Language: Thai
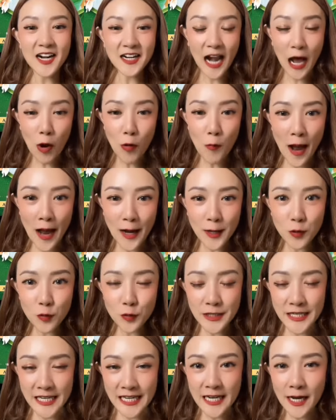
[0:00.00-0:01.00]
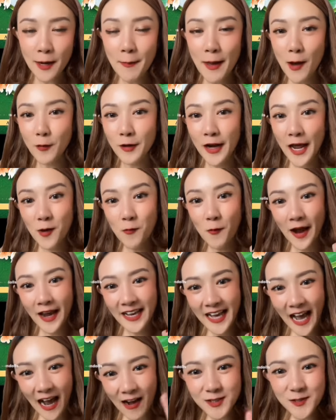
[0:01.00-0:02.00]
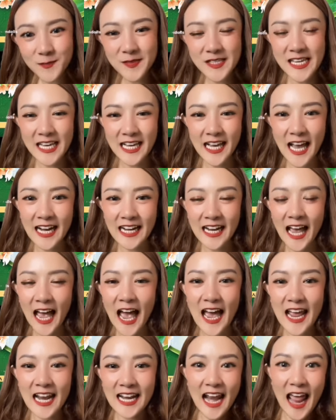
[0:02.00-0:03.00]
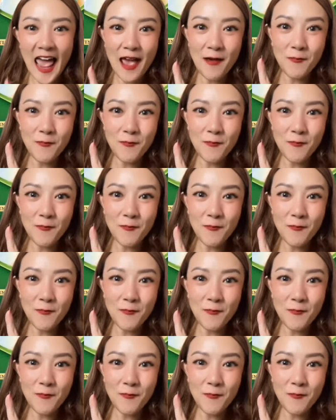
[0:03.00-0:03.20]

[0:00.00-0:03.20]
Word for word: เรามาดูทิงกาเบลในวัย 94 กันค่ะ และ